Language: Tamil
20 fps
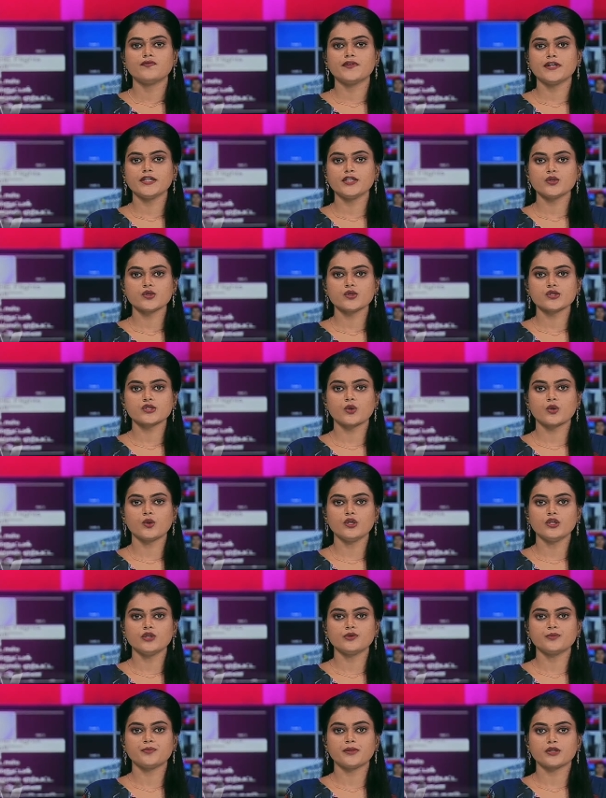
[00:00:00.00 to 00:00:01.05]
விண்டோஸ்
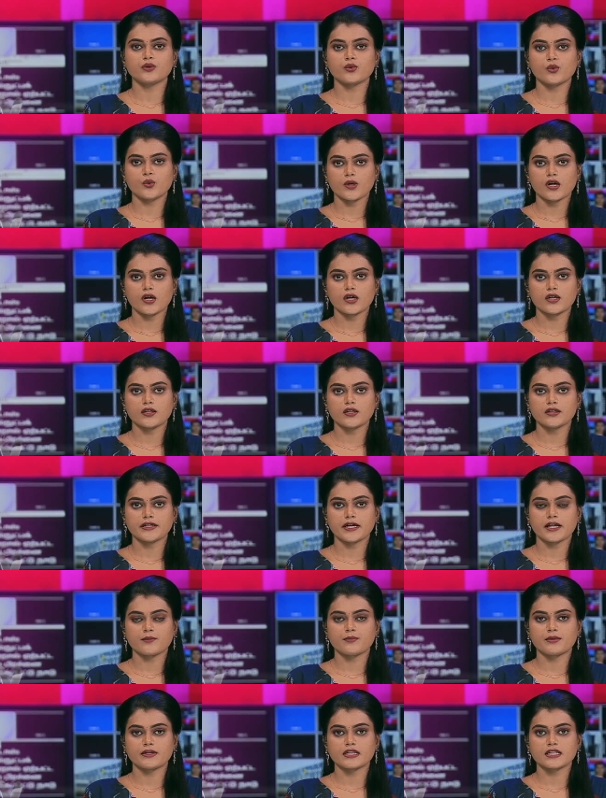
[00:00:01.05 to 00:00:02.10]
தொழில்நுட்ப கோளாறால்
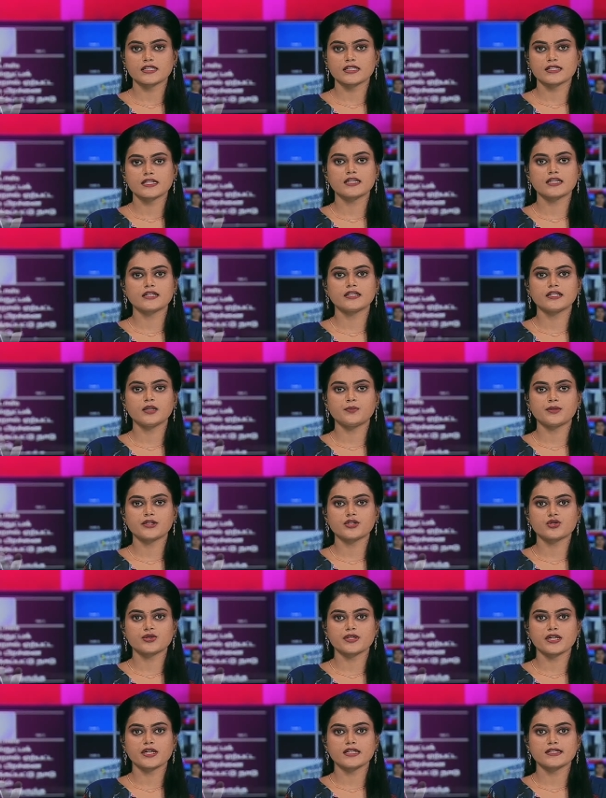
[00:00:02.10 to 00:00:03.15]
ஏற்பட்ட சிக்னல்
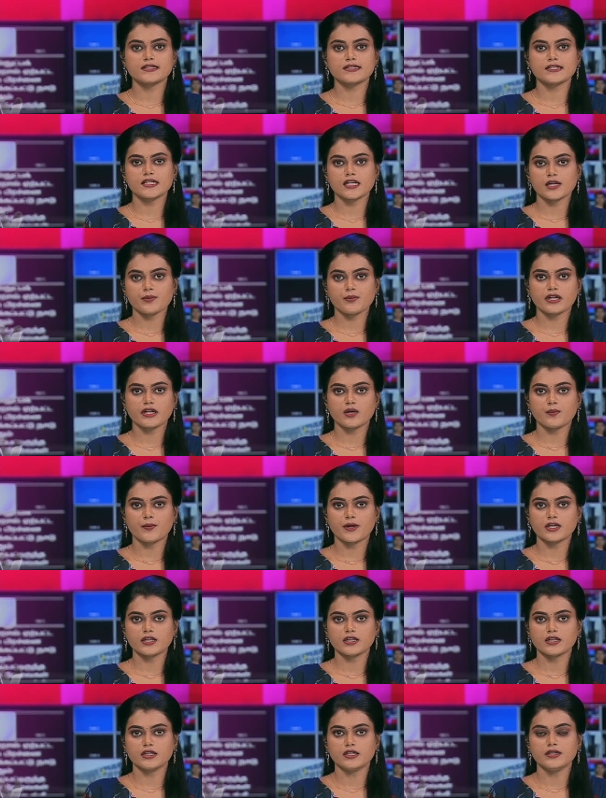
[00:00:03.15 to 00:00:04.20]
பிரச்சினை
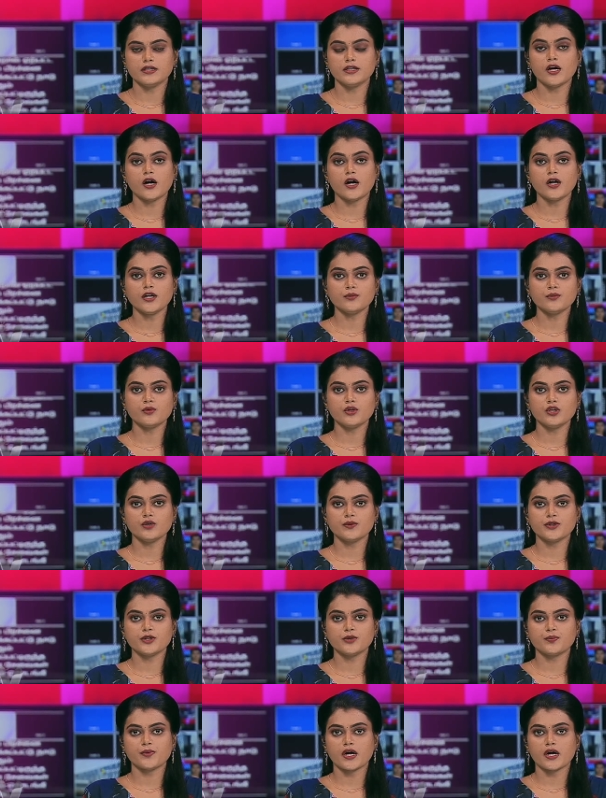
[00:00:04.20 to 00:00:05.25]
சீரமைக்கப்பட்டு நாடு
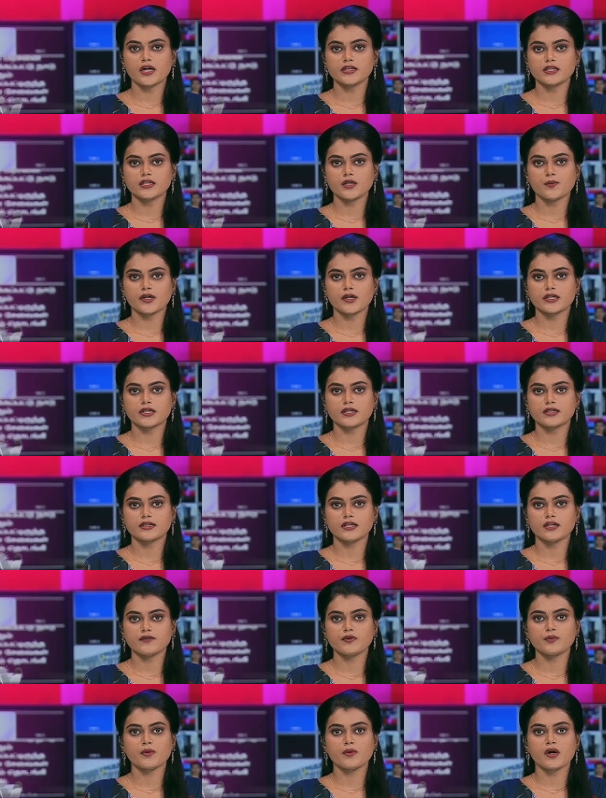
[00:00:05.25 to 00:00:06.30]
முழுவதும் பாதிக்கப்பட்டிருந்த
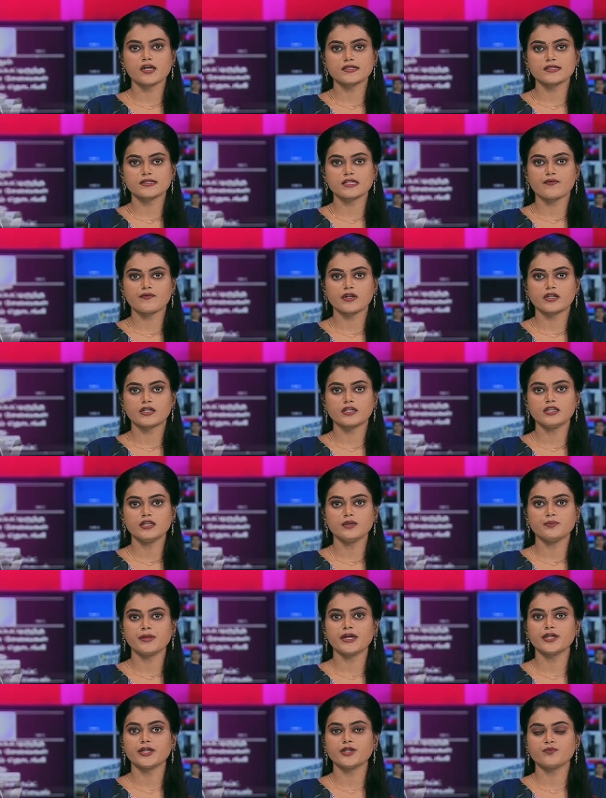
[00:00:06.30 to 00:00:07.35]
விமான சேவைகள்
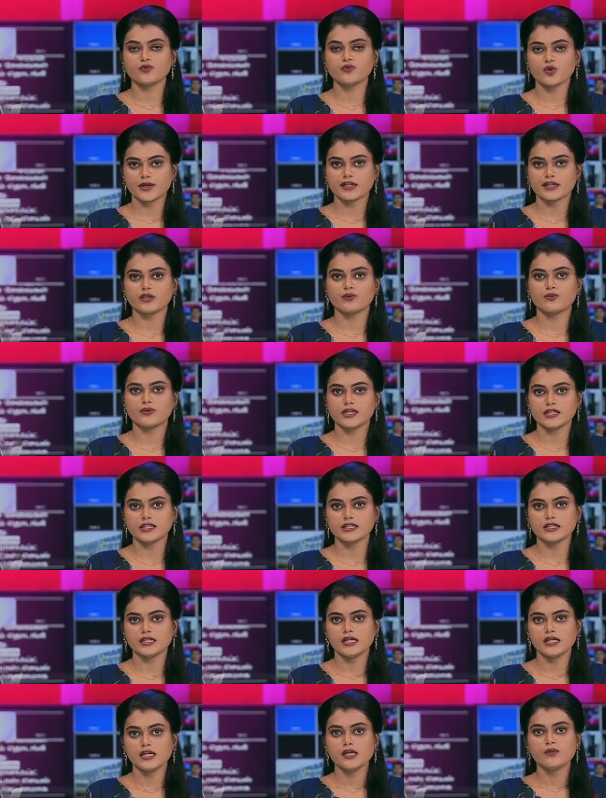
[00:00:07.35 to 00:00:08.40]
மீண்டும்
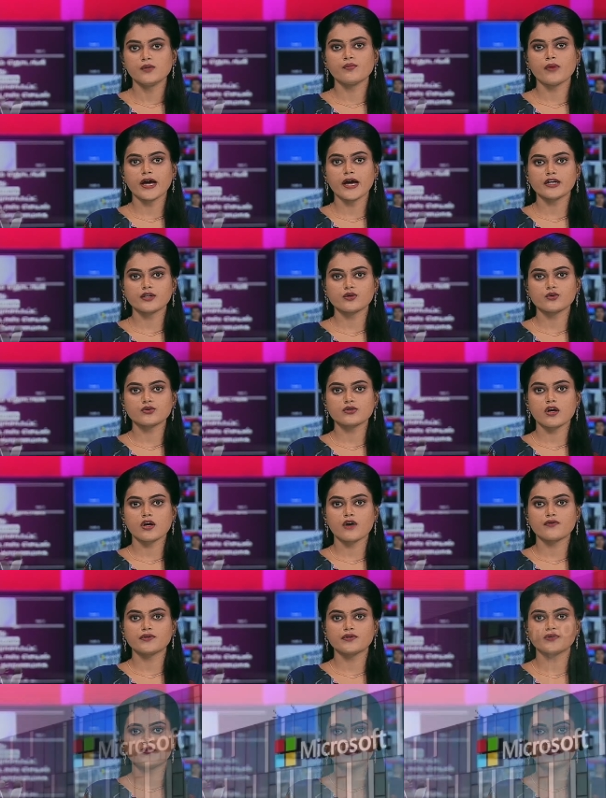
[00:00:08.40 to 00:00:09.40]
தொடங்கியுள்ளது மைக்ரோசாஃப்ட்